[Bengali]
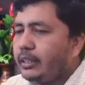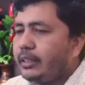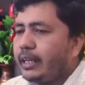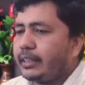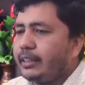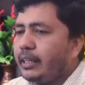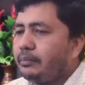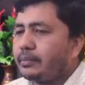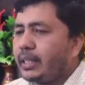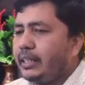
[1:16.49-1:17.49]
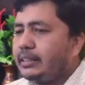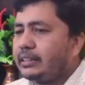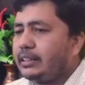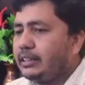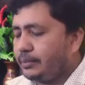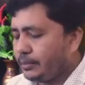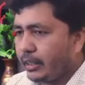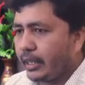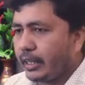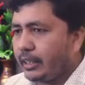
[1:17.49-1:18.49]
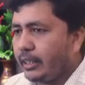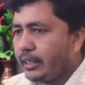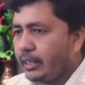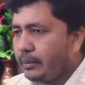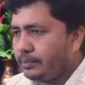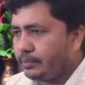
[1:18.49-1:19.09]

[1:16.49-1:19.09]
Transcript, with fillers: ট্যাগ নিলাম এইচ থ্রি এখানে লিখলাম